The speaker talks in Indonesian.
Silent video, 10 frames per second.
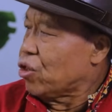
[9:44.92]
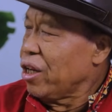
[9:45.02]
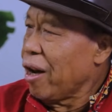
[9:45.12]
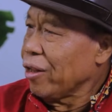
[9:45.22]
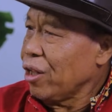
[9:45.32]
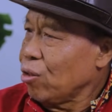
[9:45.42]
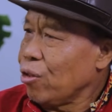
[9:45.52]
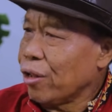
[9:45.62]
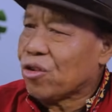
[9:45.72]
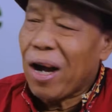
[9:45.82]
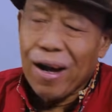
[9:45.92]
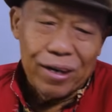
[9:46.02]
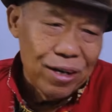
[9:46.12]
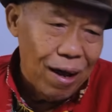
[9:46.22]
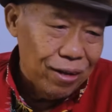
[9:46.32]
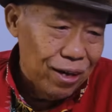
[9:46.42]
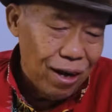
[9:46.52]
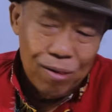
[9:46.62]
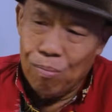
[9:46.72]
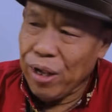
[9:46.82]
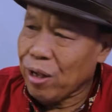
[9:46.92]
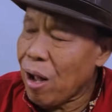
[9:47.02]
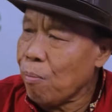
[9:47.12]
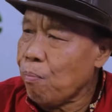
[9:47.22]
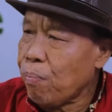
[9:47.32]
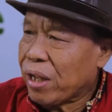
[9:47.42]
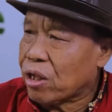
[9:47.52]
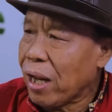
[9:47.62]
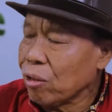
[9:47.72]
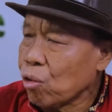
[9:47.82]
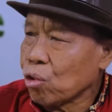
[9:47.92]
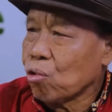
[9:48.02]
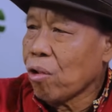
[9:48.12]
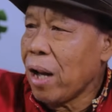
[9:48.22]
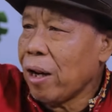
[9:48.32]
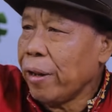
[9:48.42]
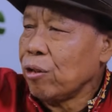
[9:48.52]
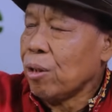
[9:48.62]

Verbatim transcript: jihad itu ya jangan diartikan megang pedang terus orang lain